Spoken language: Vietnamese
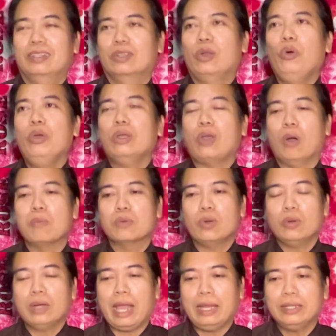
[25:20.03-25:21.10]
cuối cùng
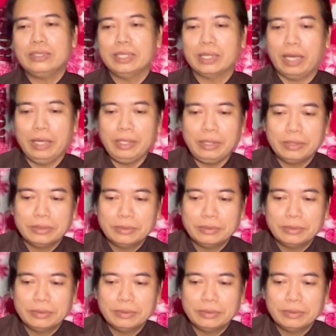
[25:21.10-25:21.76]
con rắn nó suy nghĩ